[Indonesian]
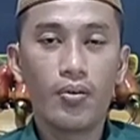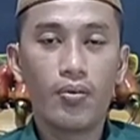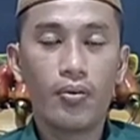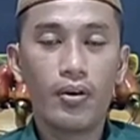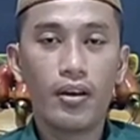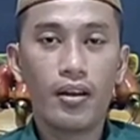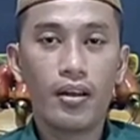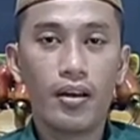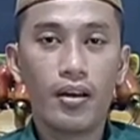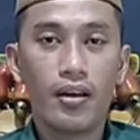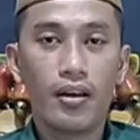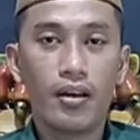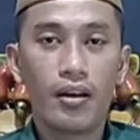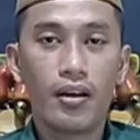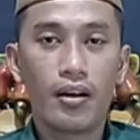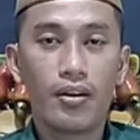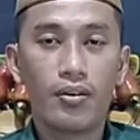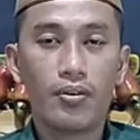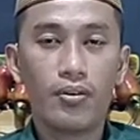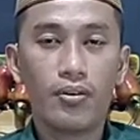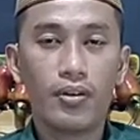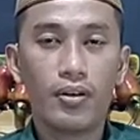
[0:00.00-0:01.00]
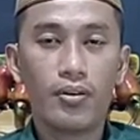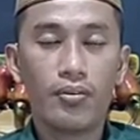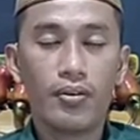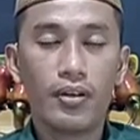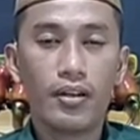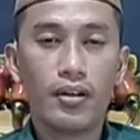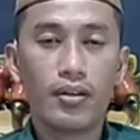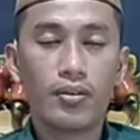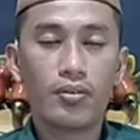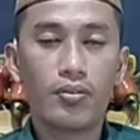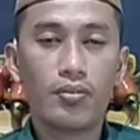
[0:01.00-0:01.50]
ولا حول
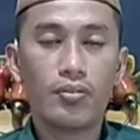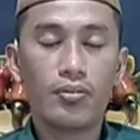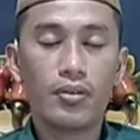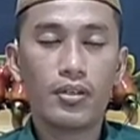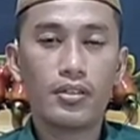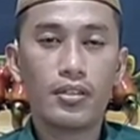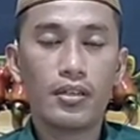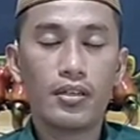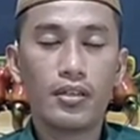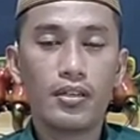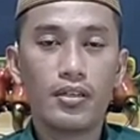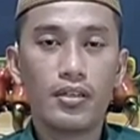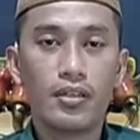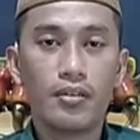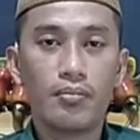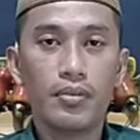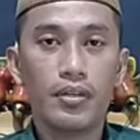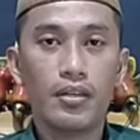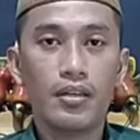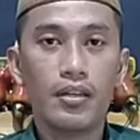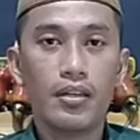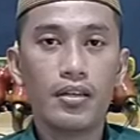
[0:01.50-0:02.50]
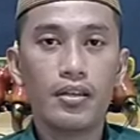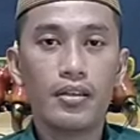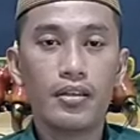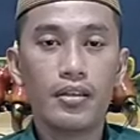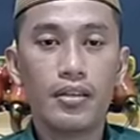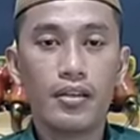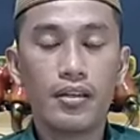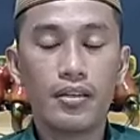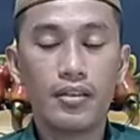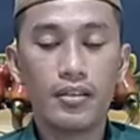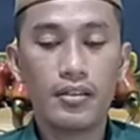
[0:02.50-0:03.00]
ولا قوة إلا بالله
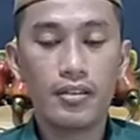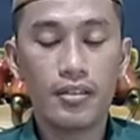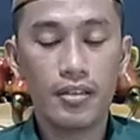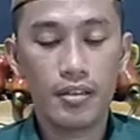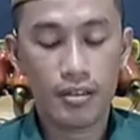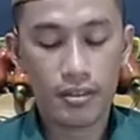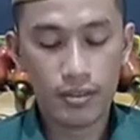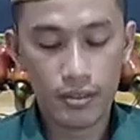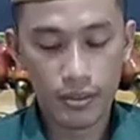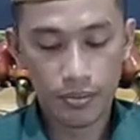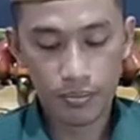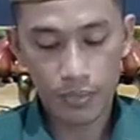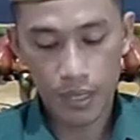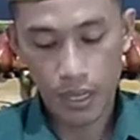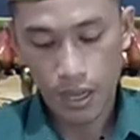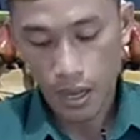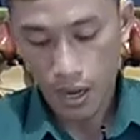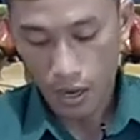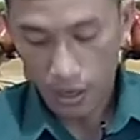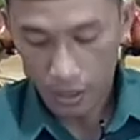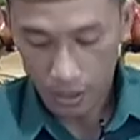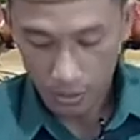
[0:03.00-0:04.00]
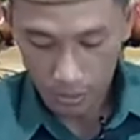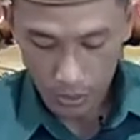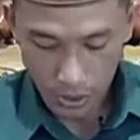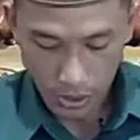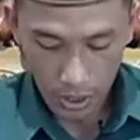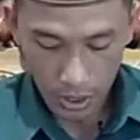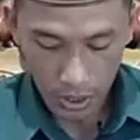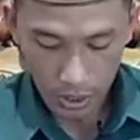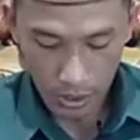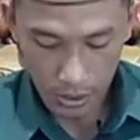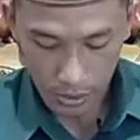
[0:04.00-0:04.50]
العلي العظيم رب
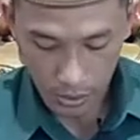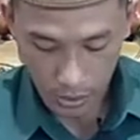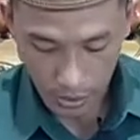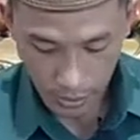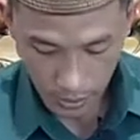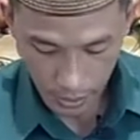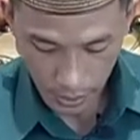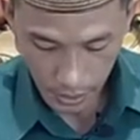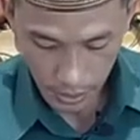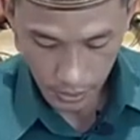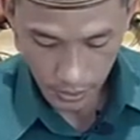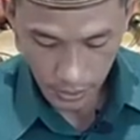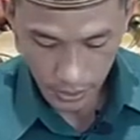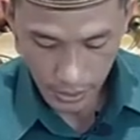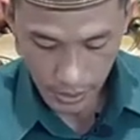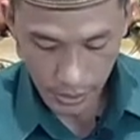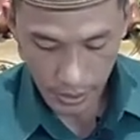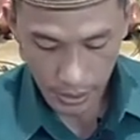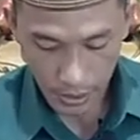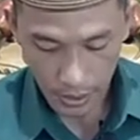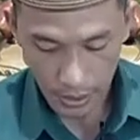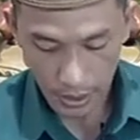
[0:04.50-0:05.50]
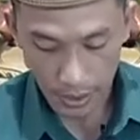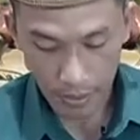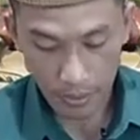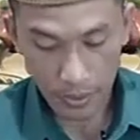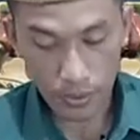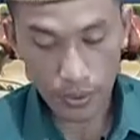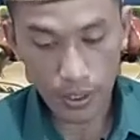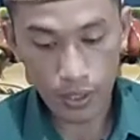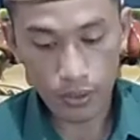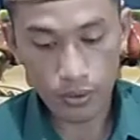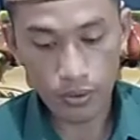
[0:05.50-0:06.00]
اشرح لي صدري ويسر لي
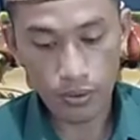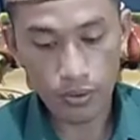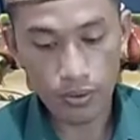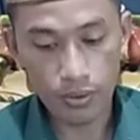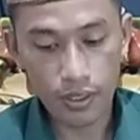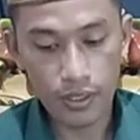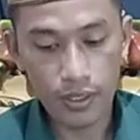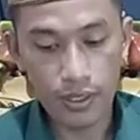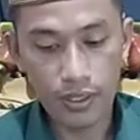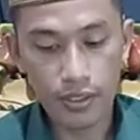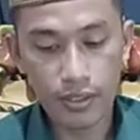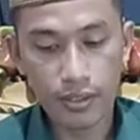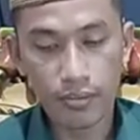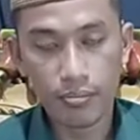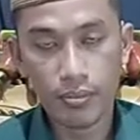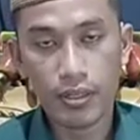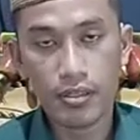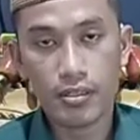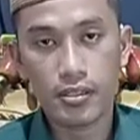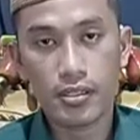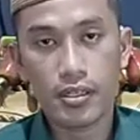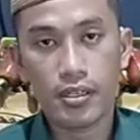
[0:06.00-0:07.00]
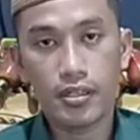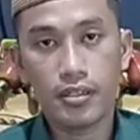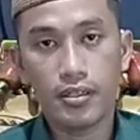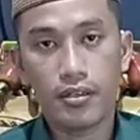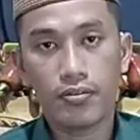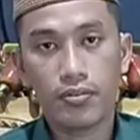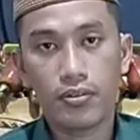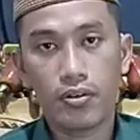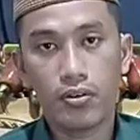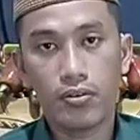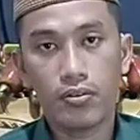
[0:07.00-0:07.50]
أمري واحلل عقدة من لساني
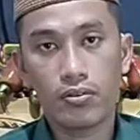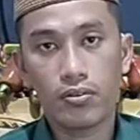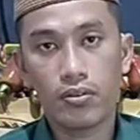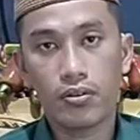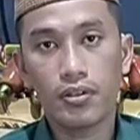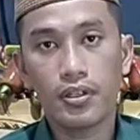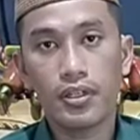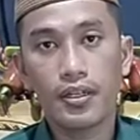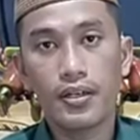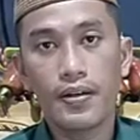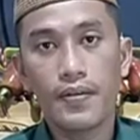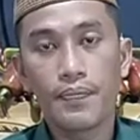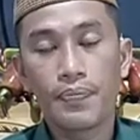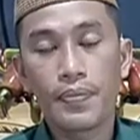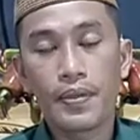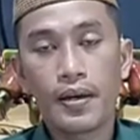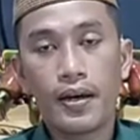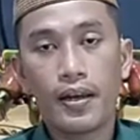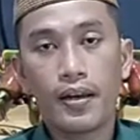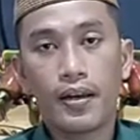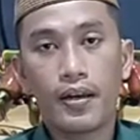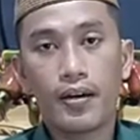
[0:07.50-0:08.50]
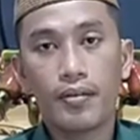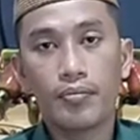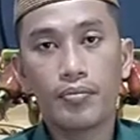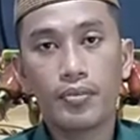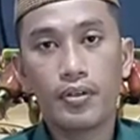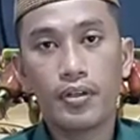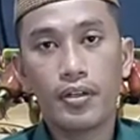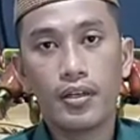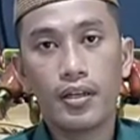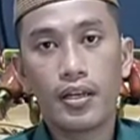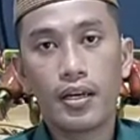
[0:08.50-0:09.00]
يفقهوا قولي
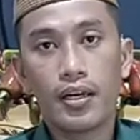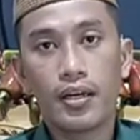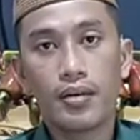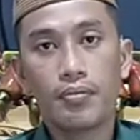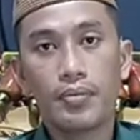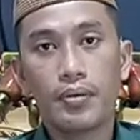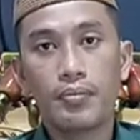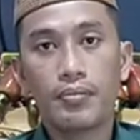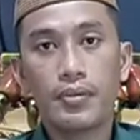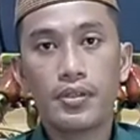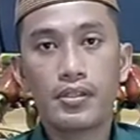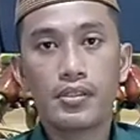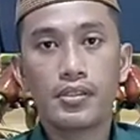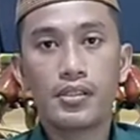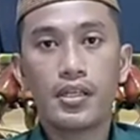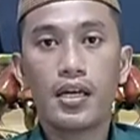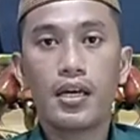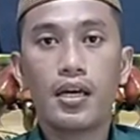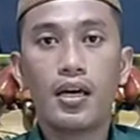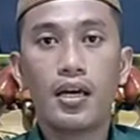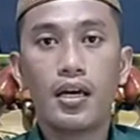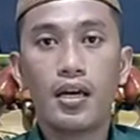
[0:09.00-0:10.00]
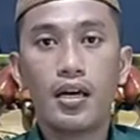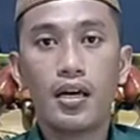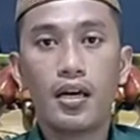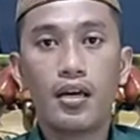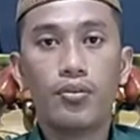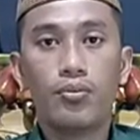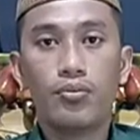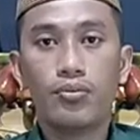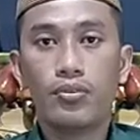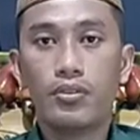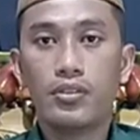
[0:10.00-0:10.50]
Alhamdulillah pemirsa
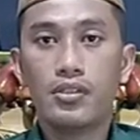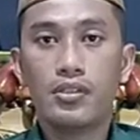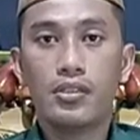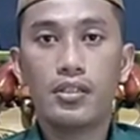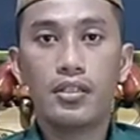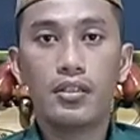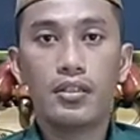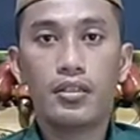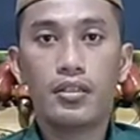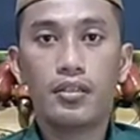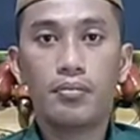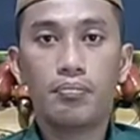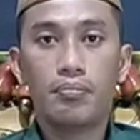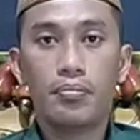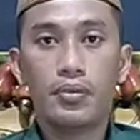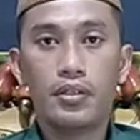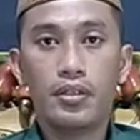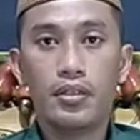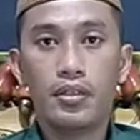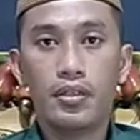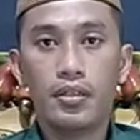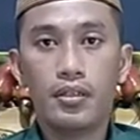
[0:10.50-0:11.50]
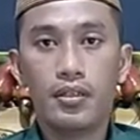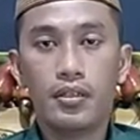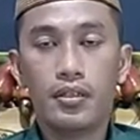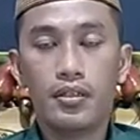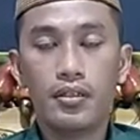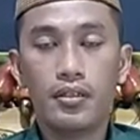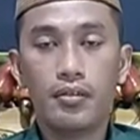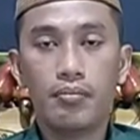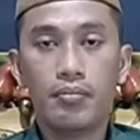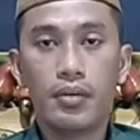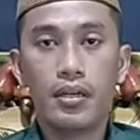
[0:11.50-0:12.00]
netizen TV
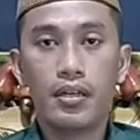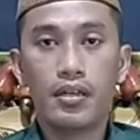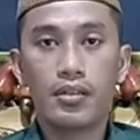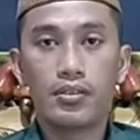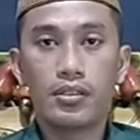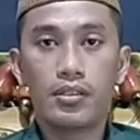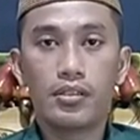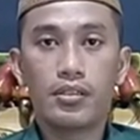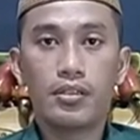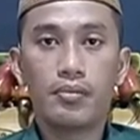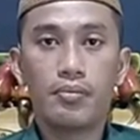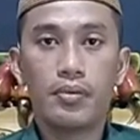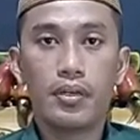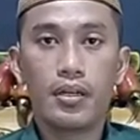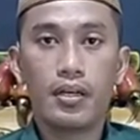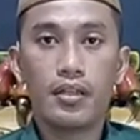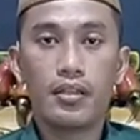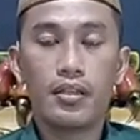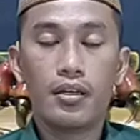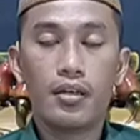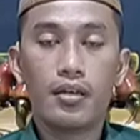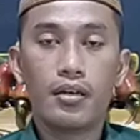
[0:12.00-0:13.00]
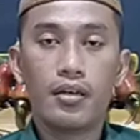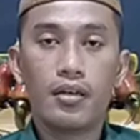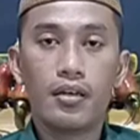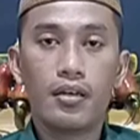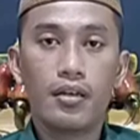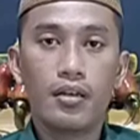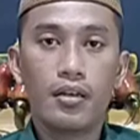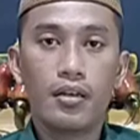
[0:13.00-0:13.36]
di mana saja berada